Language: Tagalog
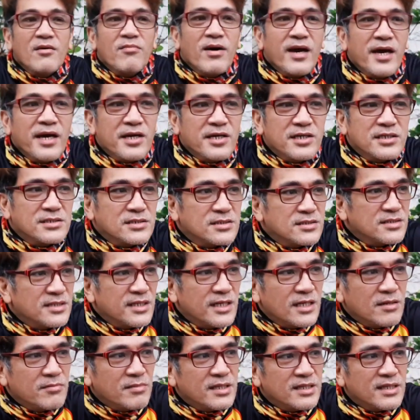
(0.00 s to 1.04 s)
ka bikers,
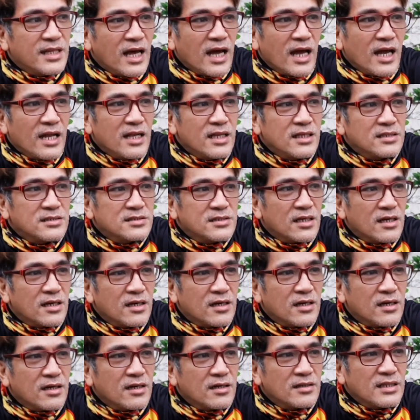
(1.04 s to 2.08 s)
hindi naman dahil
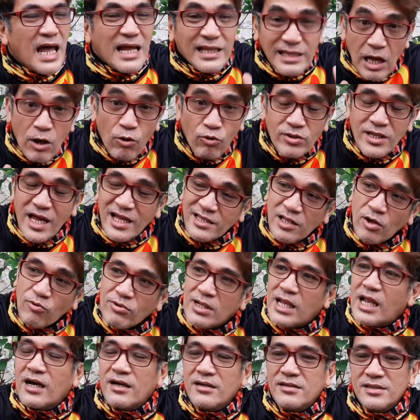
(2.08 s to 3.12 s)
sa nataon, nataon
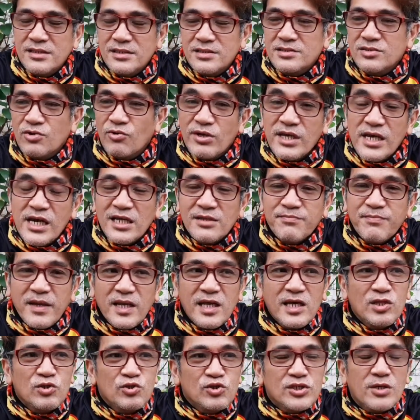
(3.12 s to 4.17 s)
lang. So, ingat pa
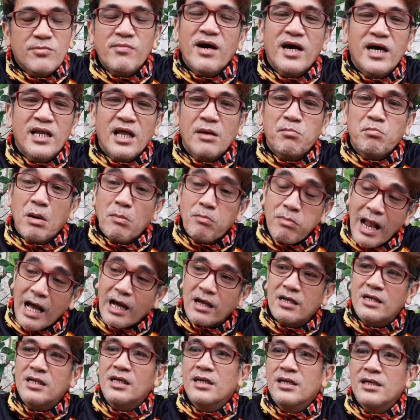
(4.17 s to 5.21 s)
rin doon sa mga nagbablog
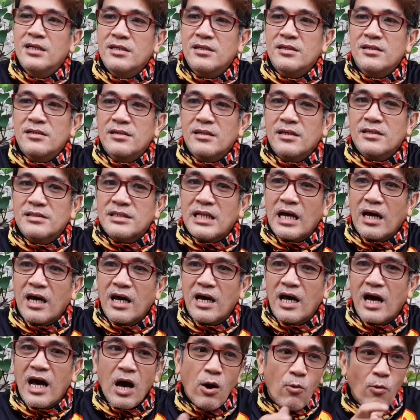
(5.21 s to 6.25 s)

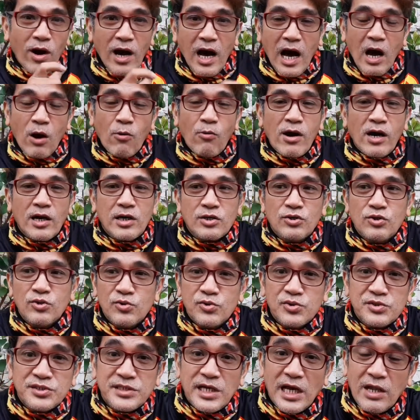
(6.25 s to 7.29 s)
na hawak-hawak
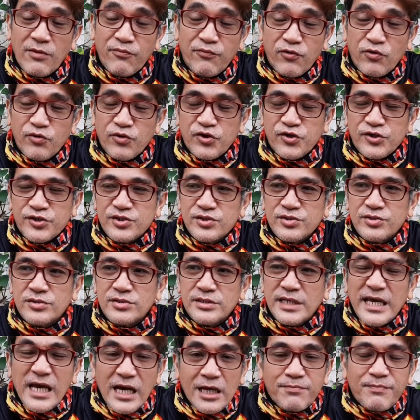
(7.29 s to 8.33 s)
yung cellphone. No? So,
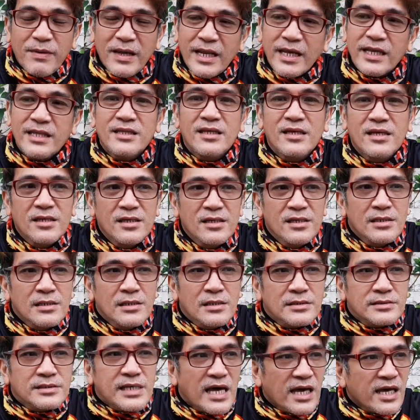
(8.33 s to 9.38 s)
ingat pa rin.
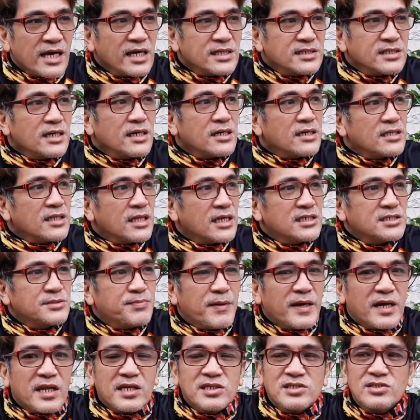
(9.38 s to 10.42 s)
Sa akin kasi,
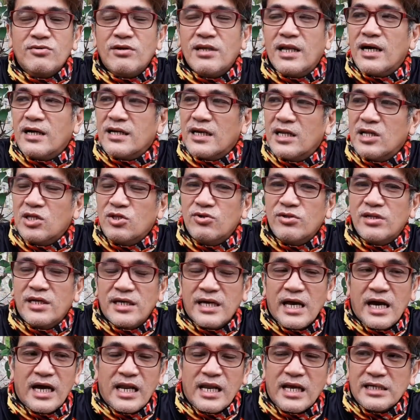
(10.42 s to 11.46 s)
experience ko lang, ganito
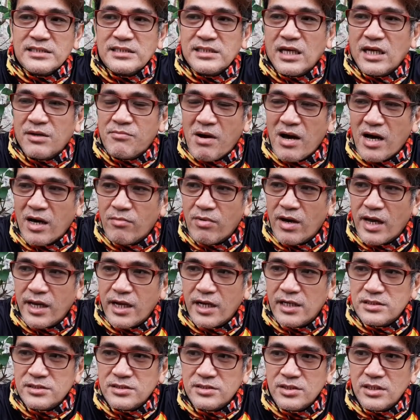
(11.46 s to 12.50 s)
nangyari kasi mga
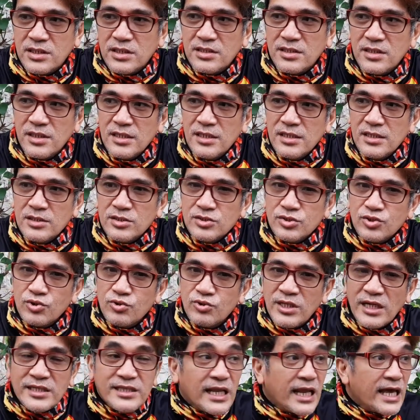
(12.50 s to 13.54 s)
bikers. Eh, so,
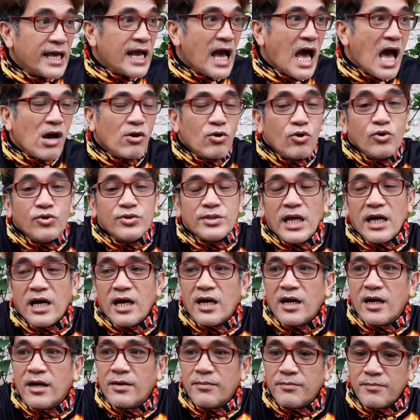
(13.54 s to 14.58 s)
nagtry nga ako
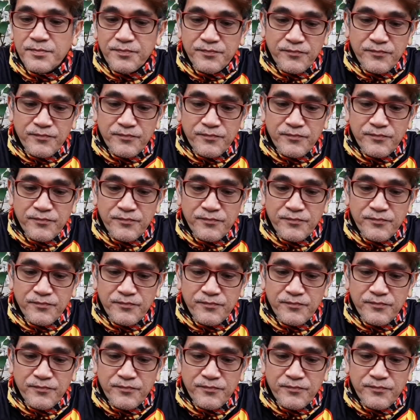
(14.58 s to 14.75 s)
na